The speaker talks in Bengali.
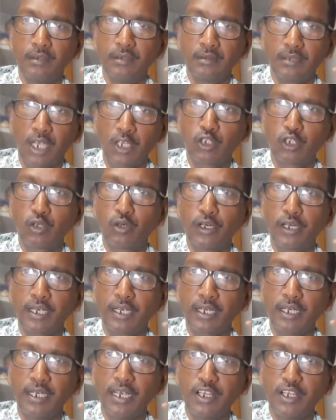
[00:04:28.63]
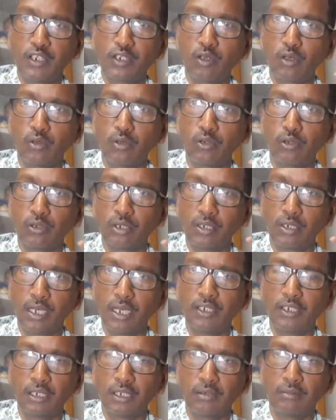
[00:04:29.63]
তার জন্য এটাকে এনসিওর করতে
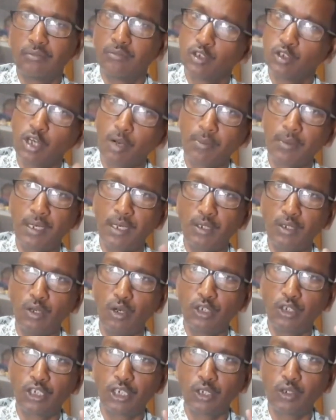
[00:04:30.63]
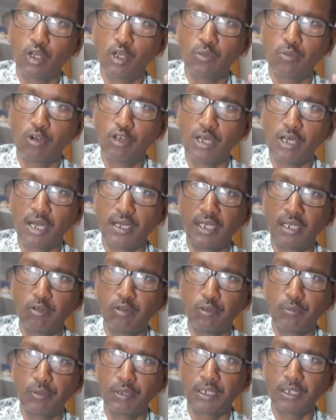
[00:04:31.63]
চেয়েছেন সবটাই কিন্তু হচ্ছে কোর্ট মনিটারিংয়ের
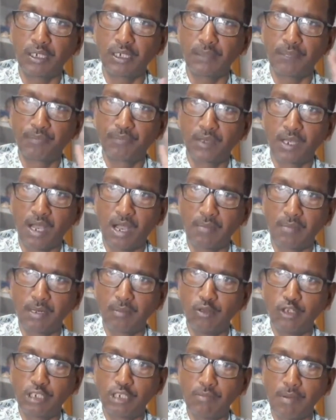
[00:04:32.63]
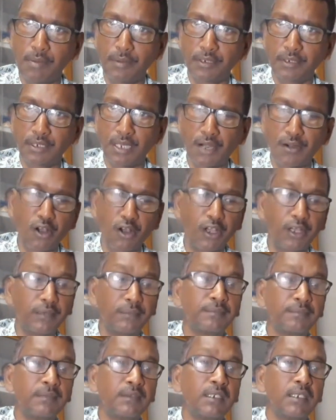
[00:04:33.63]
পরিপ্রেক্ষিতে আমরা বলছি ব্যাপারটা সেটা নয়
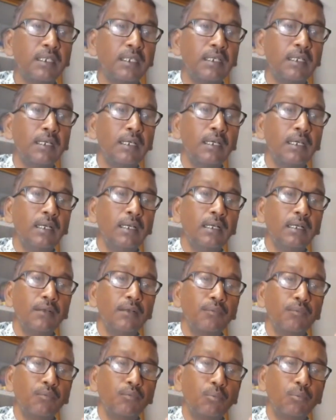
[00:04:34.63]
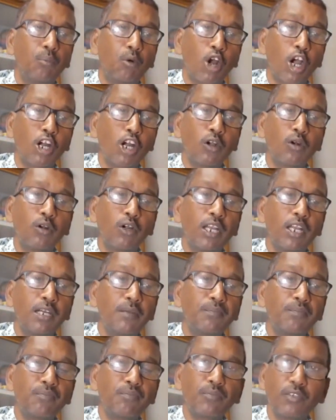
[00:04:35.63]
বরানগরের
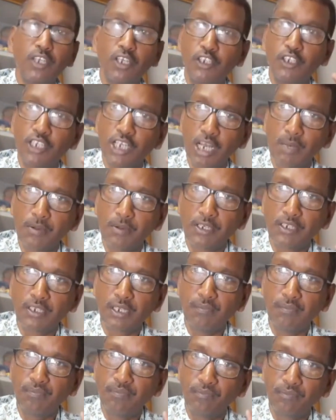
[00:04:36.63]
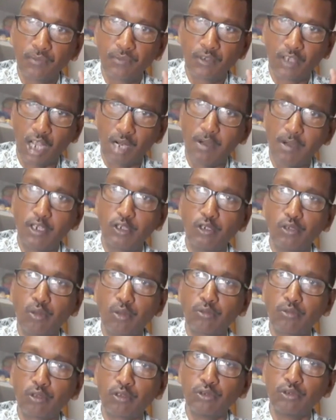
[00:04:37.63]
যিনি চেয়ারপারসন তার বাড়িতেও
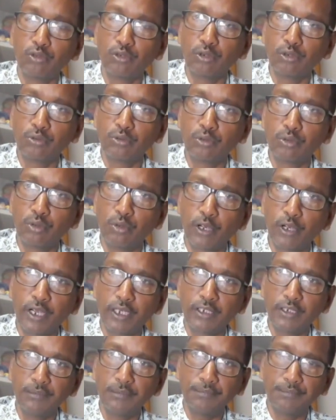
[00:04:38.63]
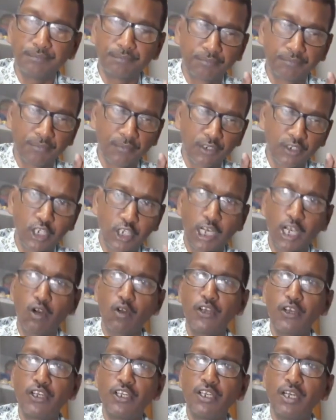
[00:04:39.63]
তদন্ত শুরু হয়ে গেছে
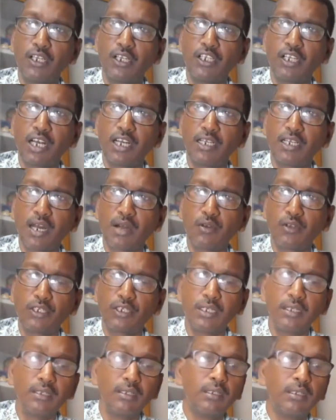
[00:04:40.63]
সেখানেও ইডির আধিকারিকরা রয়েছেন